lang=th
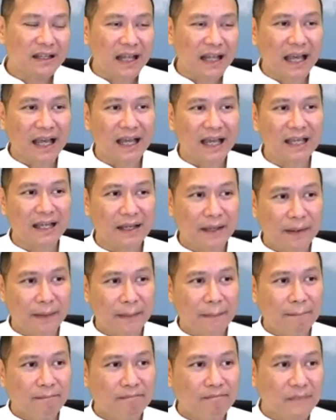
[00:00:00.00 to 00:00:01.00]
นะ
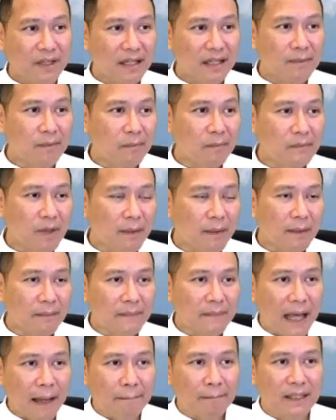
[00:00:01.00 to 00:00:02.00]
อันนี้ผมตอบ
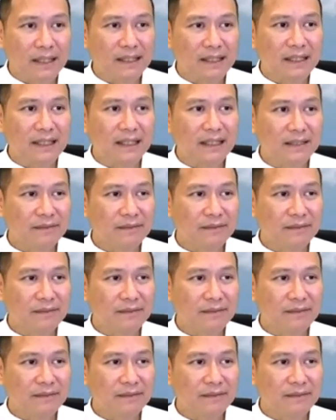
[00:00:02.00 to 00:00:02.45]
คำถามไม่เอ่ย